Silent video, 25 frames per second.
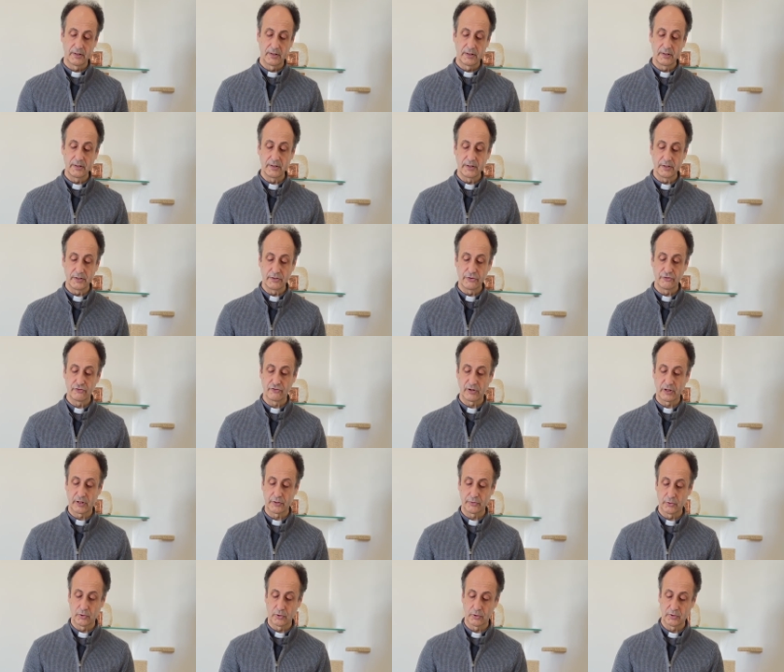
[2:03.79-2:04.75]
gli dice la
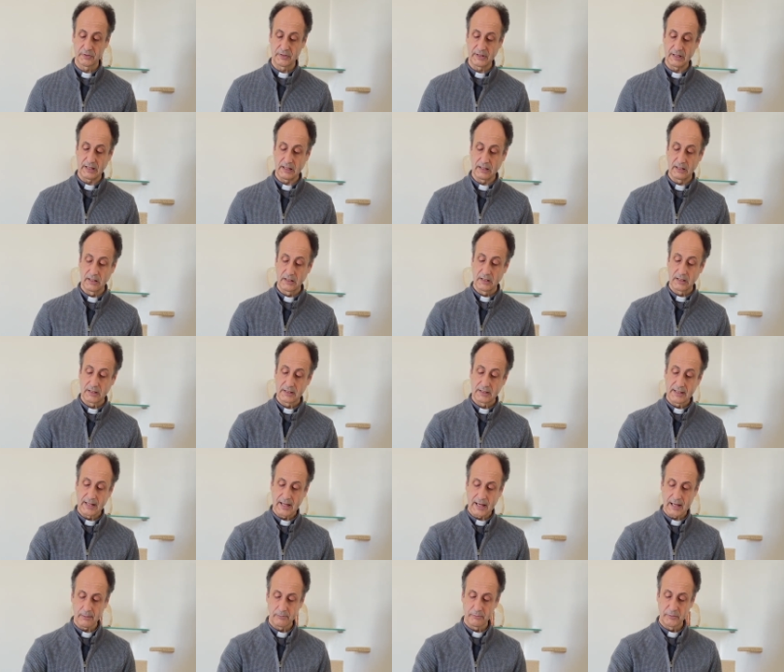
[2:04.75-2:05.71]
donna,
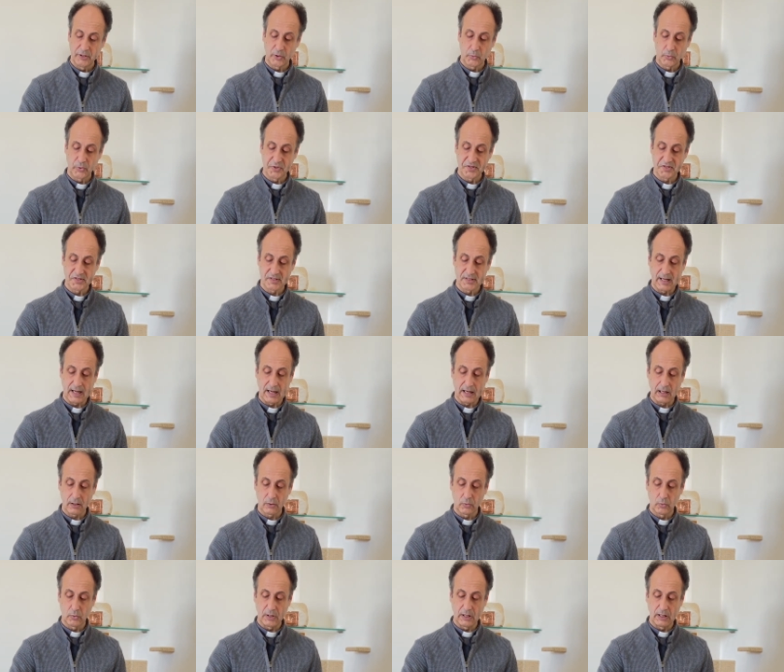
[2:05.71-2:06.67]
dammi
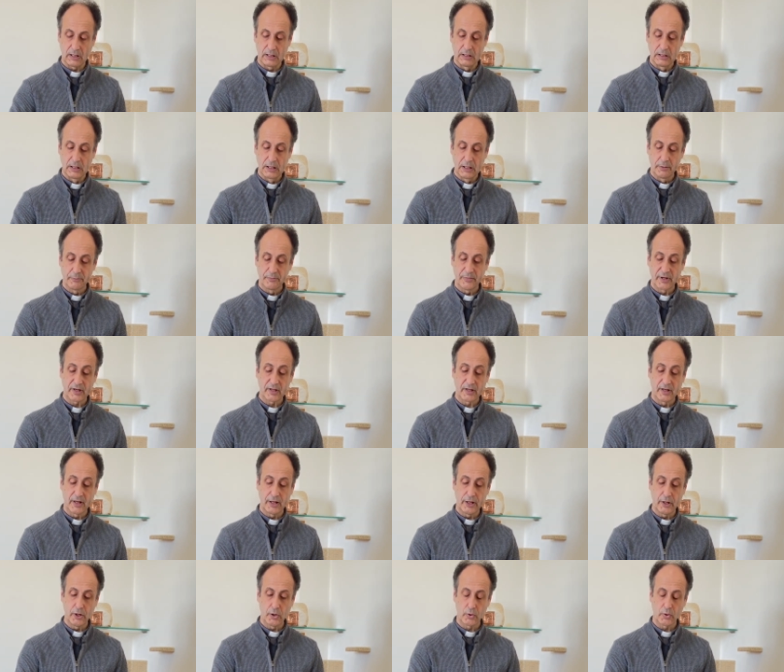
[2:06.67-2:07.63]
quest'acqua, perché
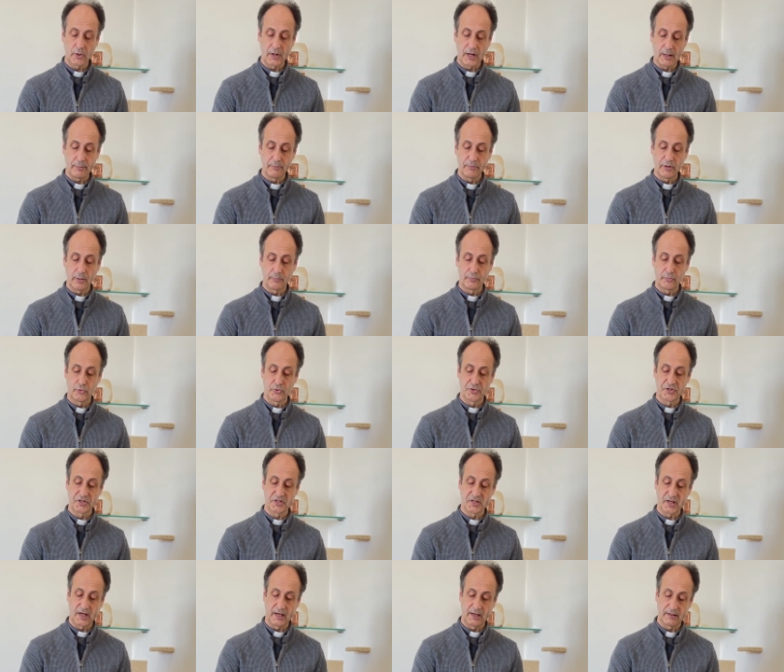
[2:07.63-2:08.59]
io non abbia più
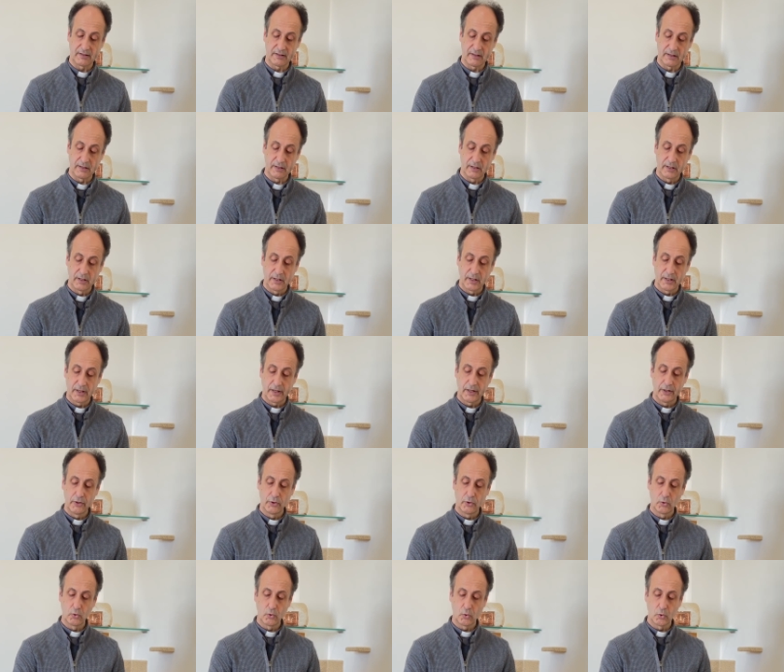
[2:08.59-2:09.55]
sete e
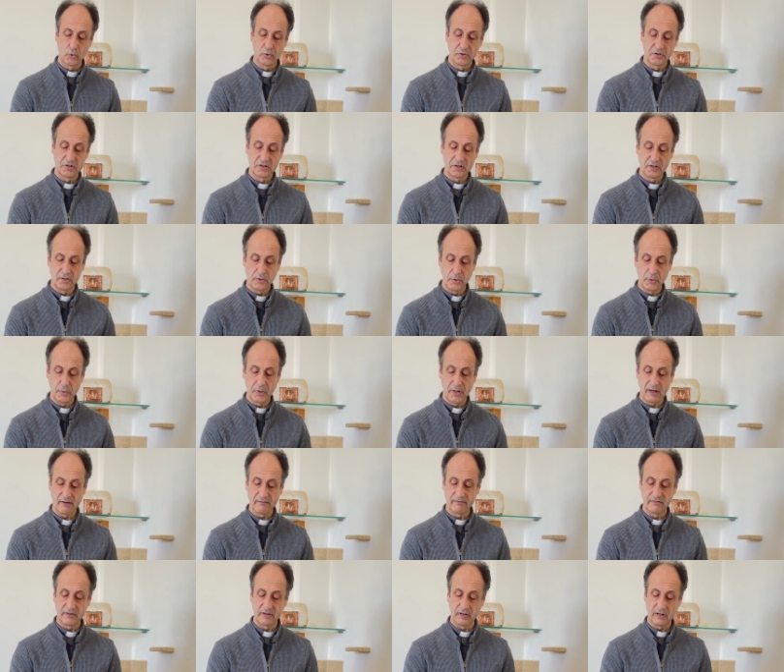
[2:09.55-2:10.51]
non continui a,
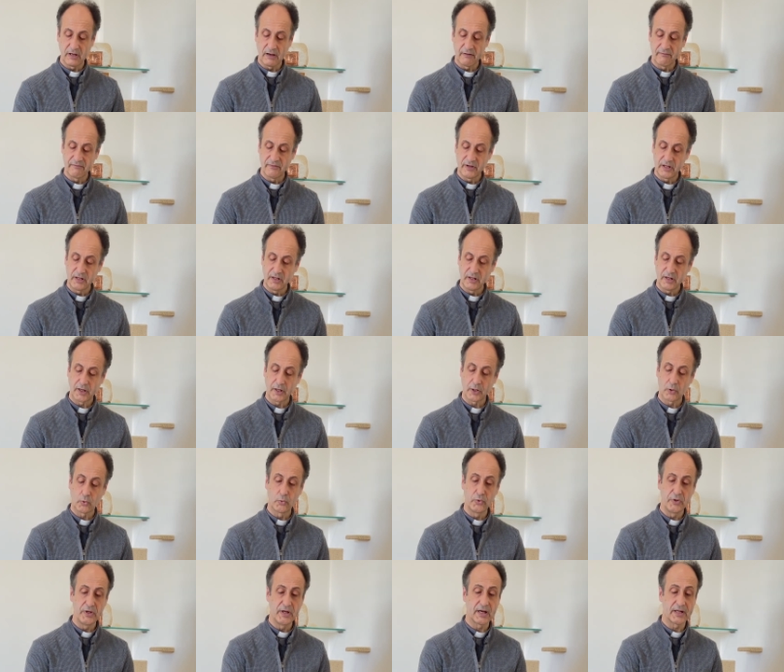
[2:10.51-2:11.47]
a
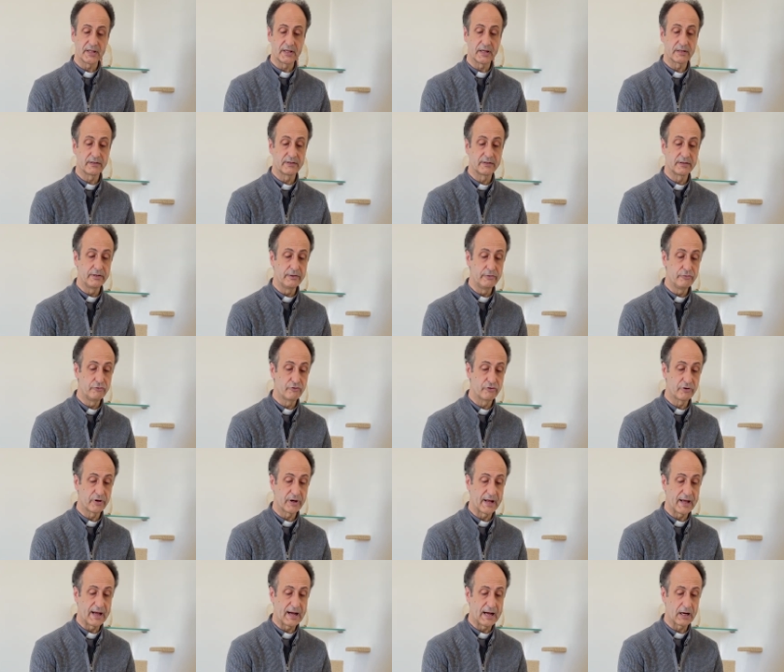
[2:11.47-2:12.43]
venire qui ad
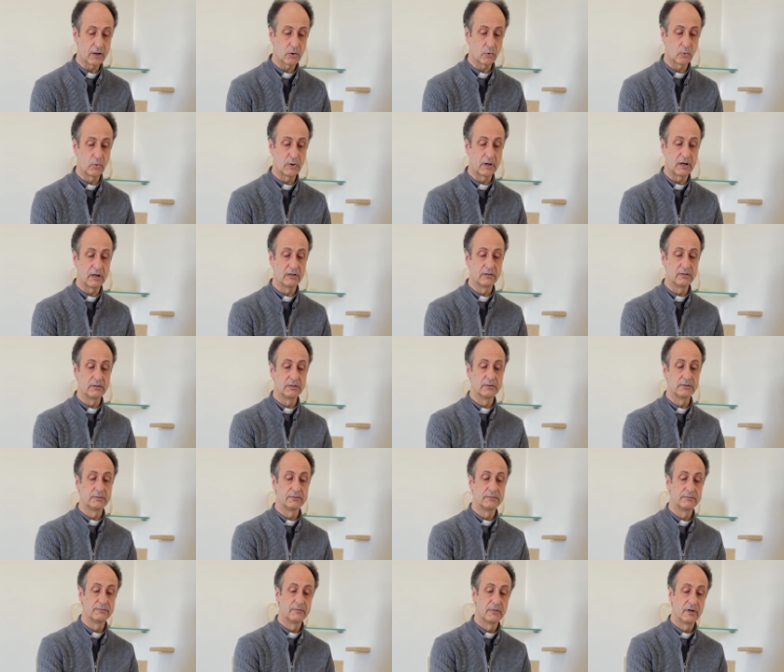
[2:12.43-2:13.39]
attingere acqua.
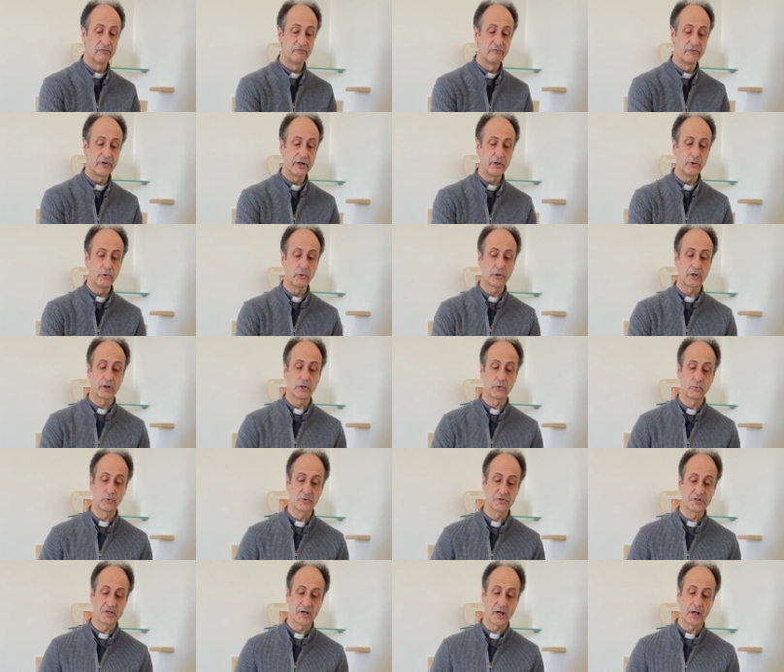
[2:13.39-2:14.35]
Vedo che
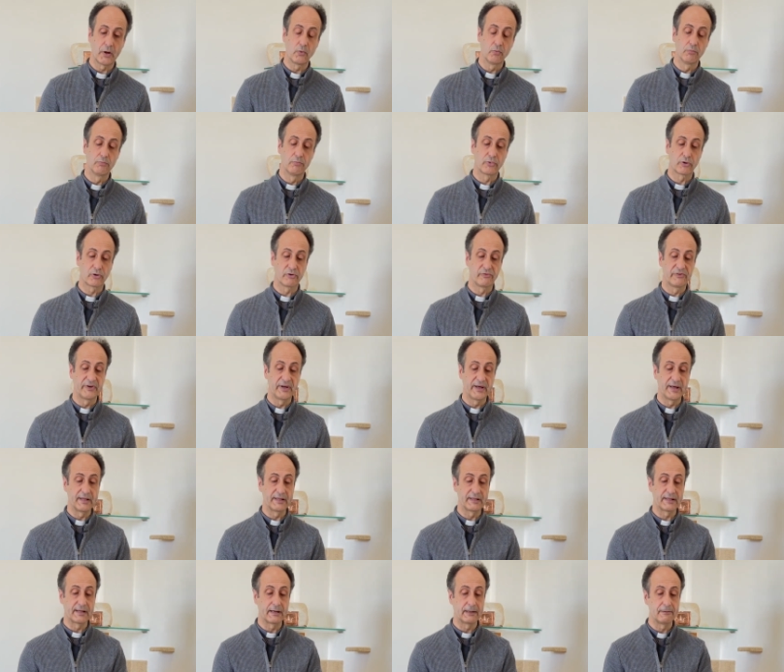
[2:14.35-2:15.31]
tu sei un
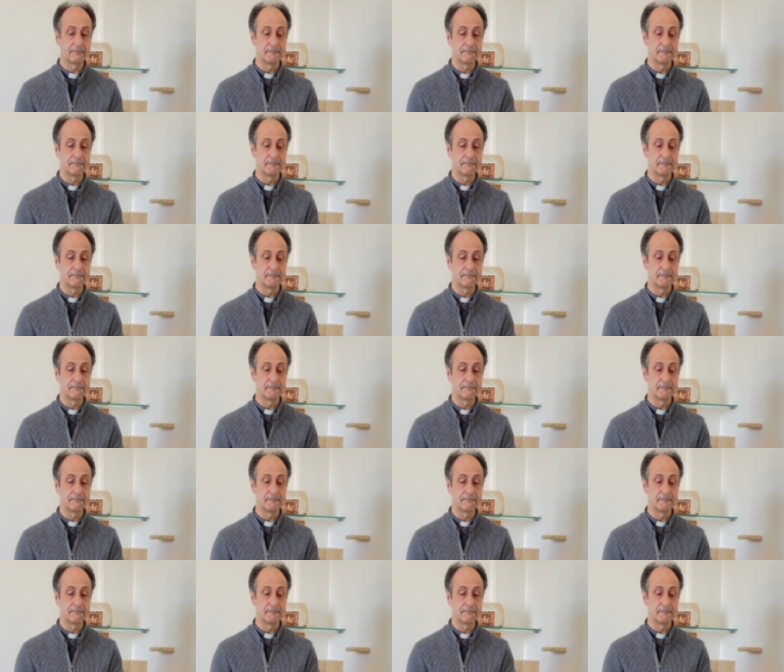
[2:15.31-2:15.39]
profeta.